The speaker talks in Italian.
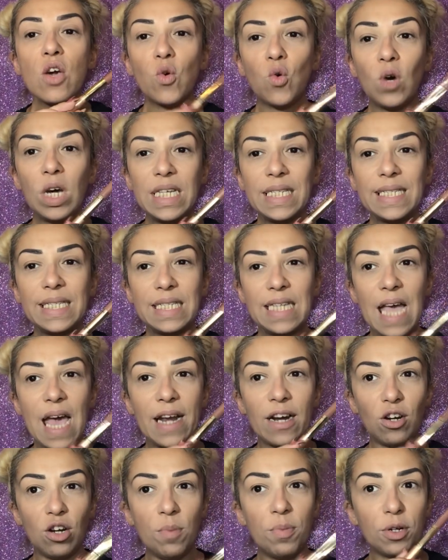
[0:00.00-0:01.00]
Questi
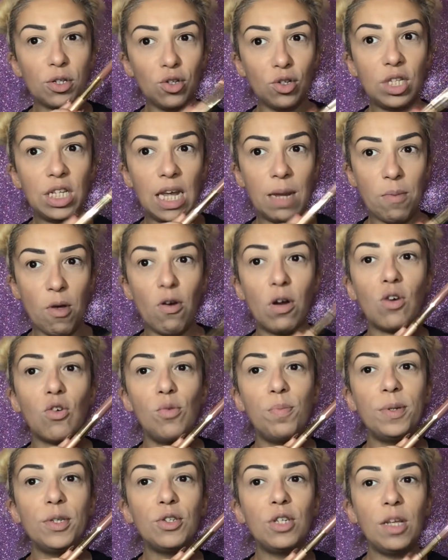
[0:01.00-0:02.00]
erano i prodotti che mi avevano
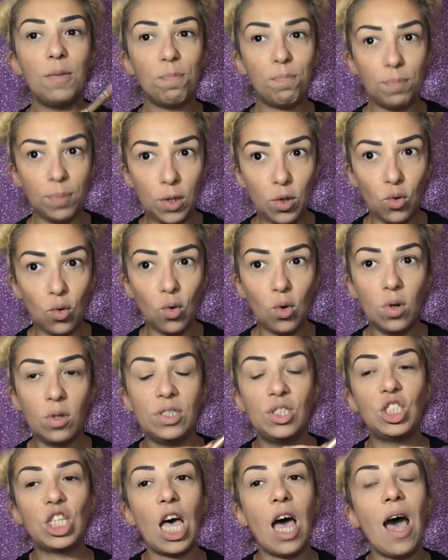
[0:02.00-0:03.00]
colpito di più
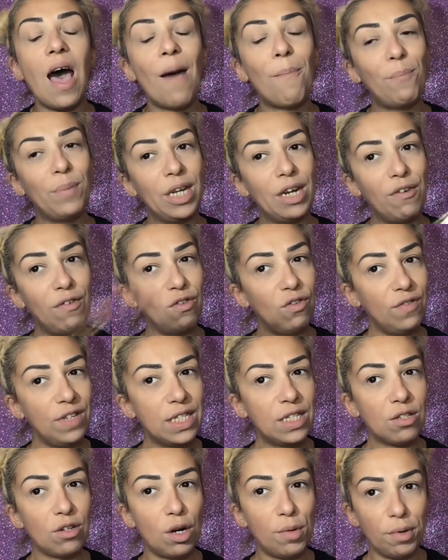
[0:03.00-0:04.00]
già appena avevo
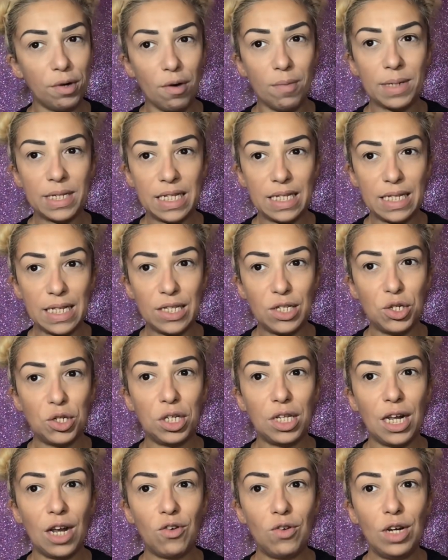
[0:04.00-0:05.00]
visto la prima
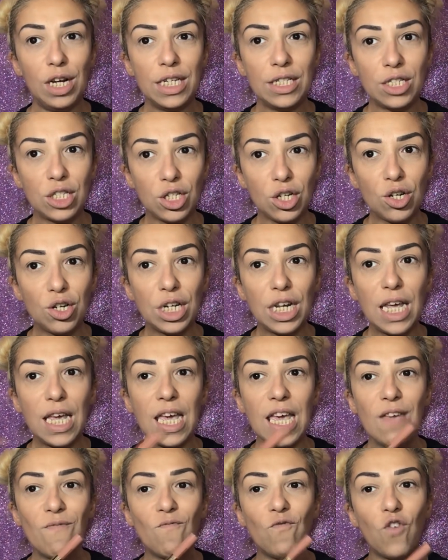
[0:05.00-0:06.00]
presentazione della
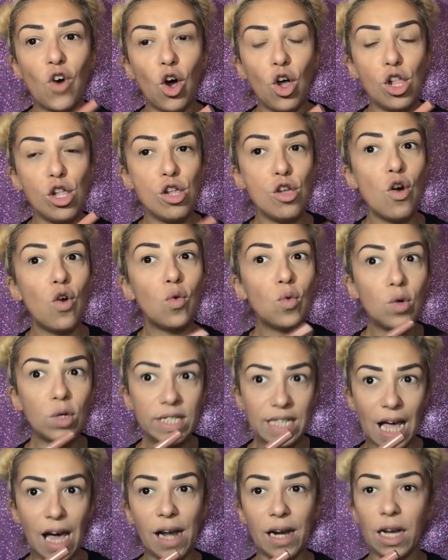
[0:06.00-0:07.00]
collezione e voglio
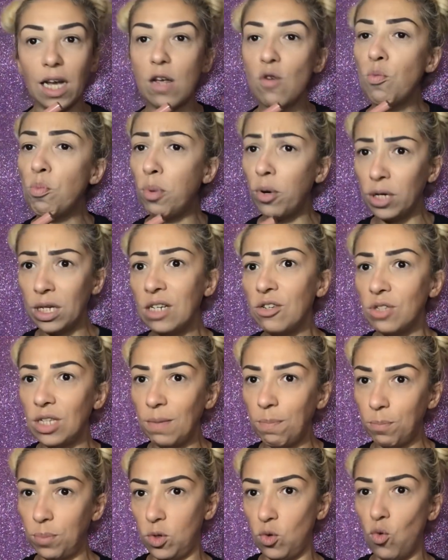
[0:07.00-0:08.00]
usarli un pochino
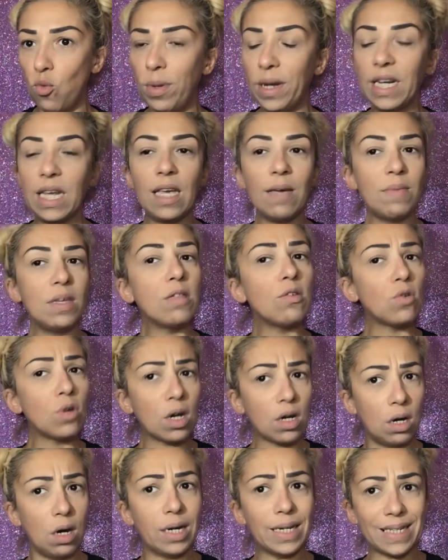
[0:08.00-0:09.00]
di più perché mi sono
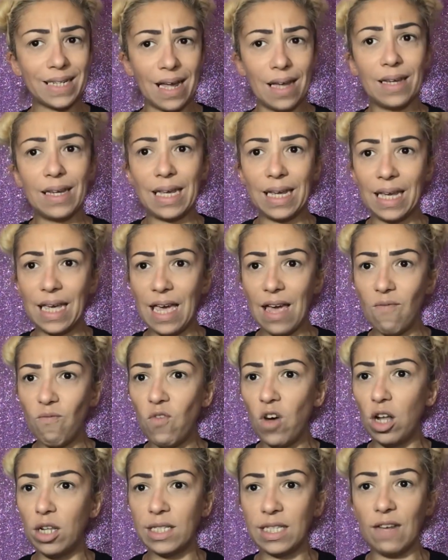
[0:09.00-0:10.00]
accorta anche che a
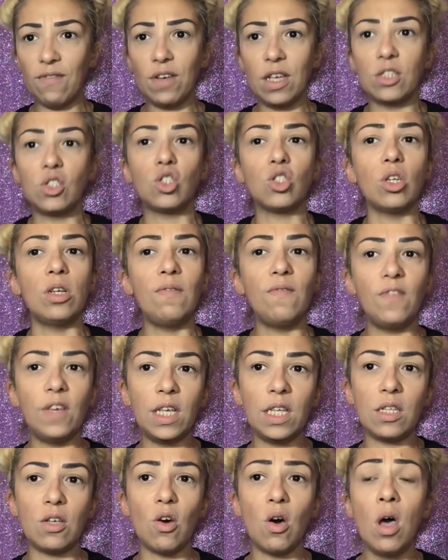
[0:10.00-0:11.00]
volte faccio il
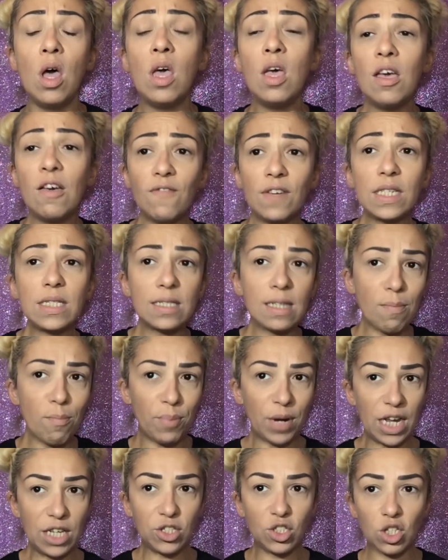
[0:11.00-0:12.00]
video first
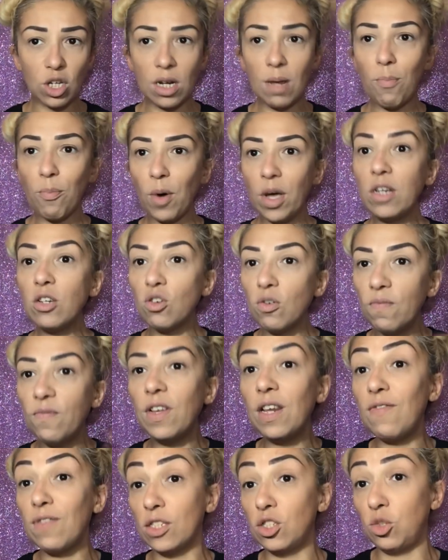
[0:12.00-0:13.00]
impression e poi non
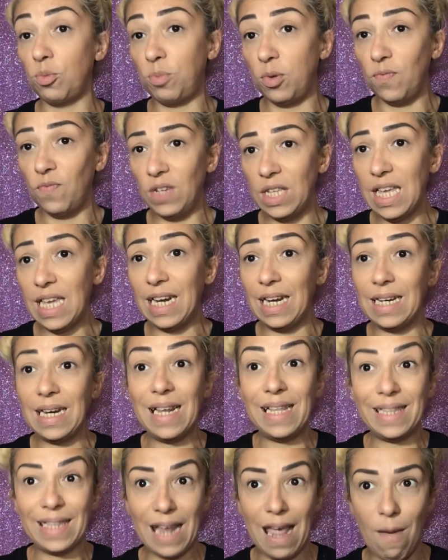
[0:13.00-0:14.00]
ve li faccio più vedere
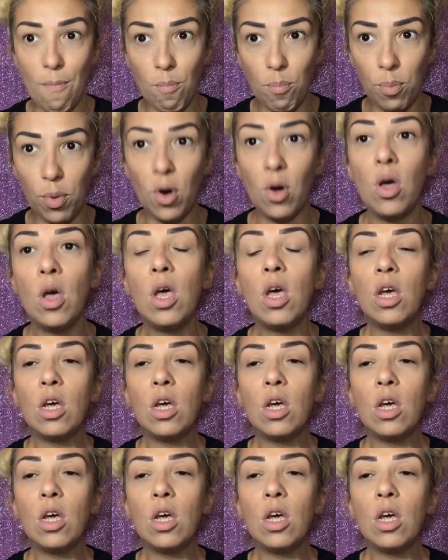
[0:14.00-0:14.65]
nel tempo,